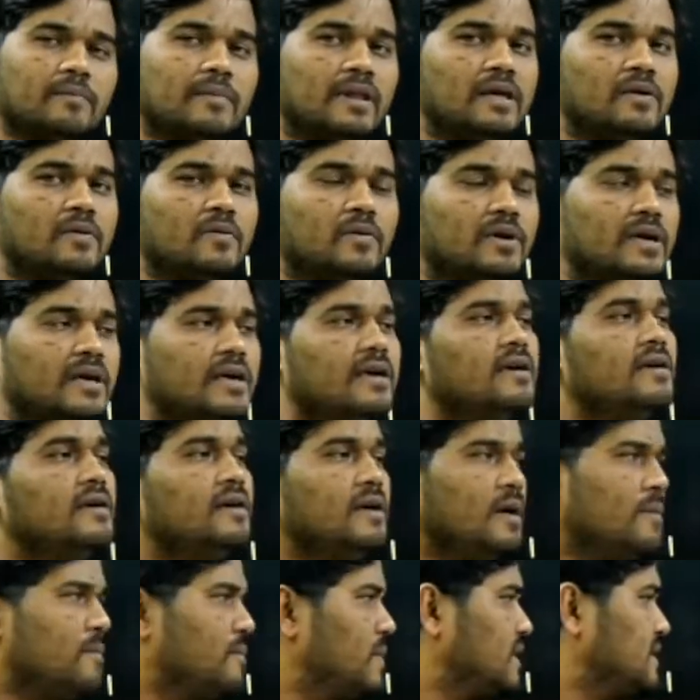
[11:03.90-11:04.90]
नहीं होगी
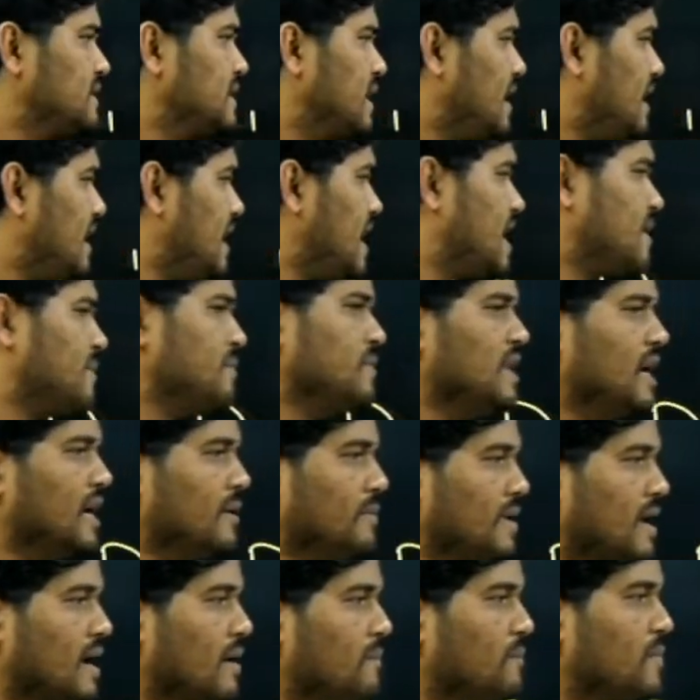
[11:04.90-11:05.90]
बस ये एक मिनट
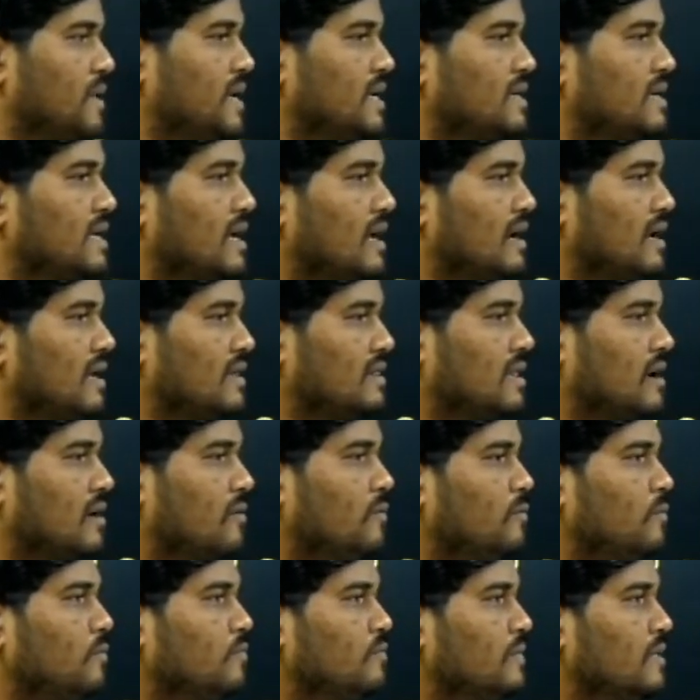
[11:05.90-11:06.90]
में कंप्लीट कर लेता
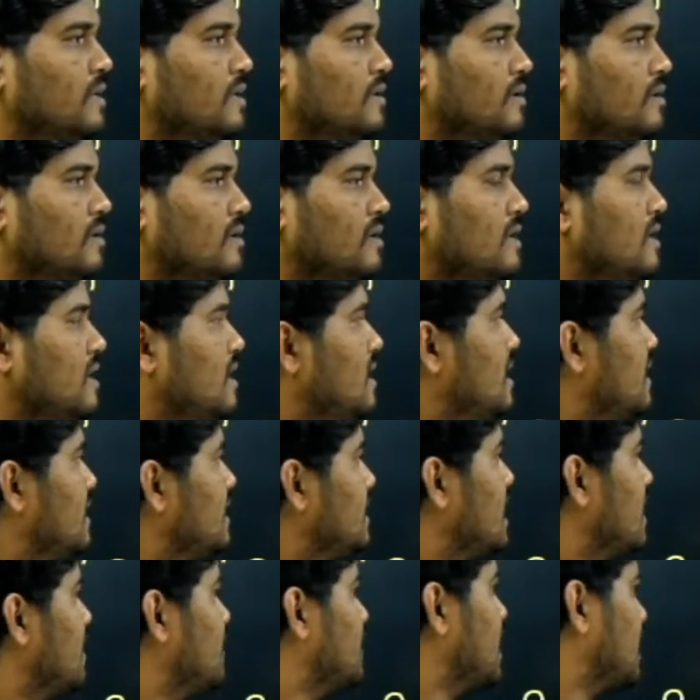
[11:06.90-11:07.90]
हूँ
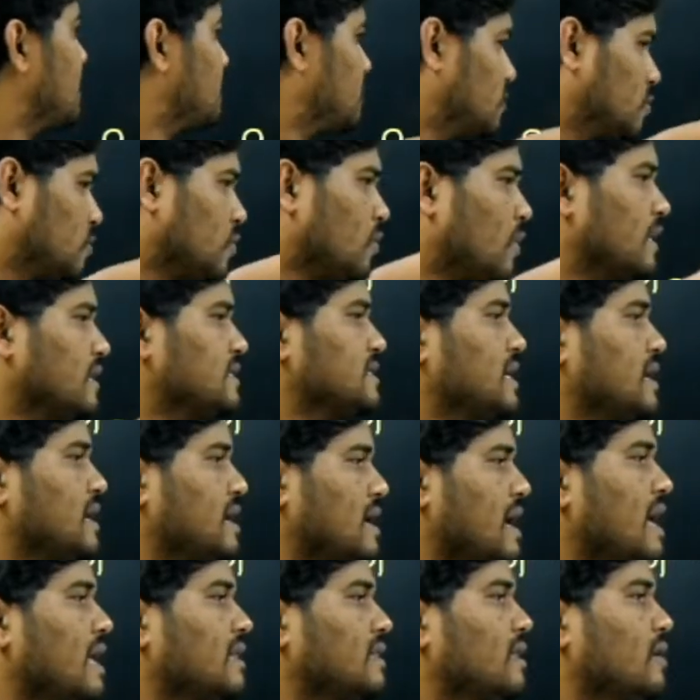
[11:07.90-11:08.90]
या मैं आपको थोड़ा सा
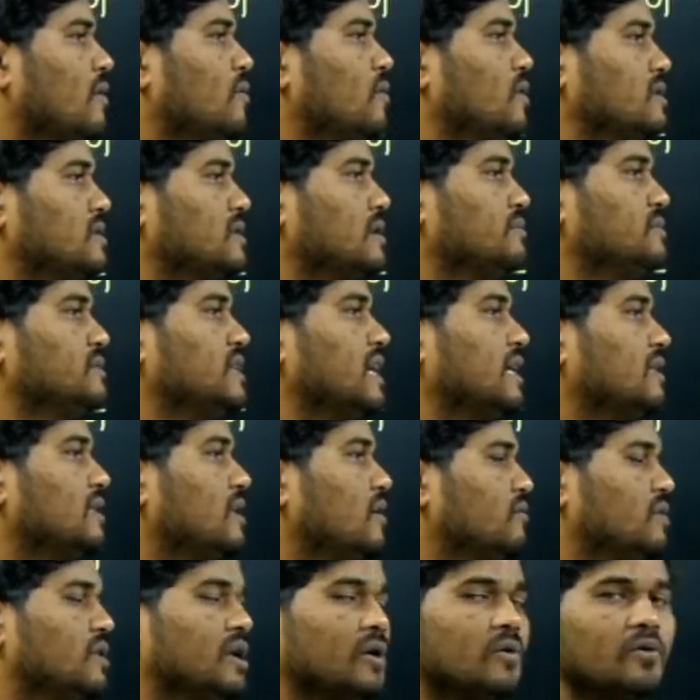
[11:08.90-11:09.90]
आता हूँ और
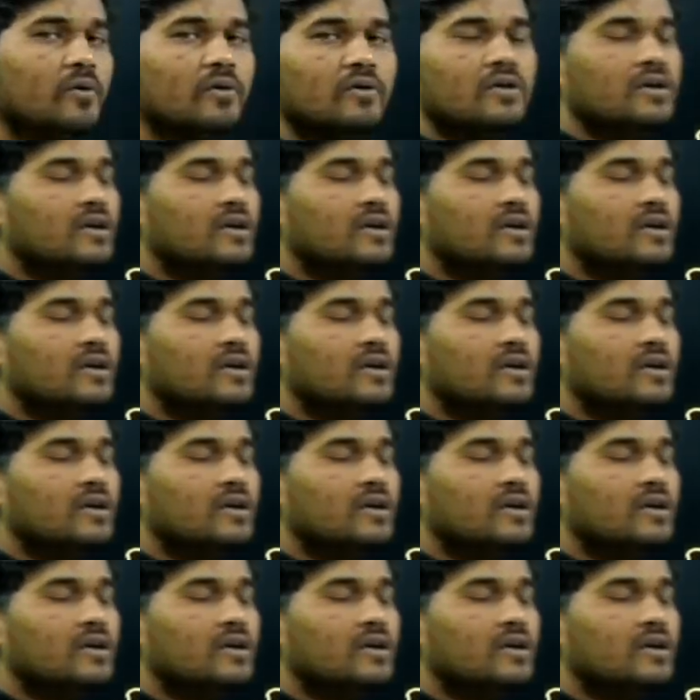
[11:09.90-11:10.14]
समझाता हूँ देखो